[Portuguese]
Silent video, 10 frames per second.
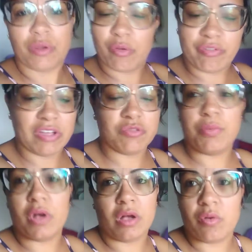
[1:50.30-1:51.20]
eu faço
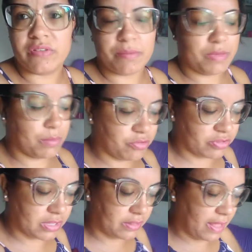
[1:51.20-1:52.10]
pouca coisa mesmo de
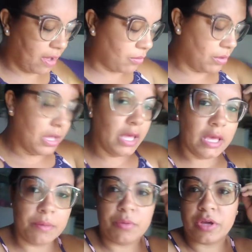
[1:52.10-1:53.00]
Natal,
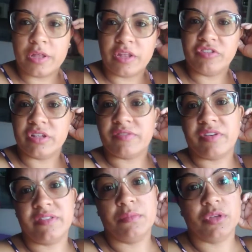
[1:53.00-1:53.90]
porque não adianta
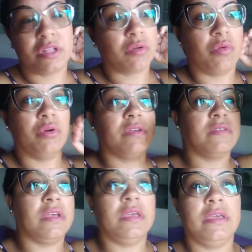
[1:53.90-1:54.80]
fazer muita
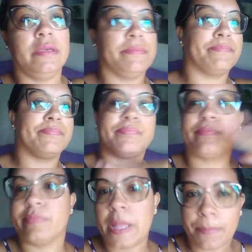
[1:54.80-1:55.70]
coisa e
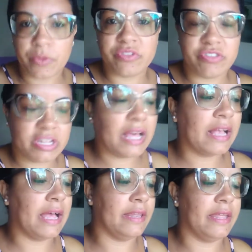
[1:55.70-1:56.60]
depois
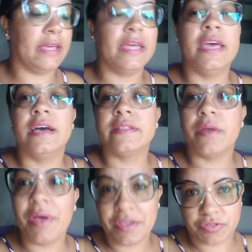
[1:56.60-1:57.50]
estragar, né?
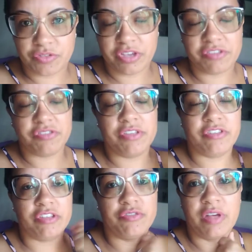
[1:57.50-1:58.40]
Então é isso, gente.
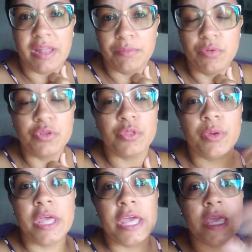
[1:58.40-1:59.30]
Deixar de falar muito
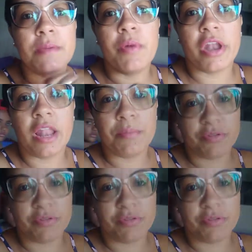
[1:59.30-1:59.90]
e bora lá pro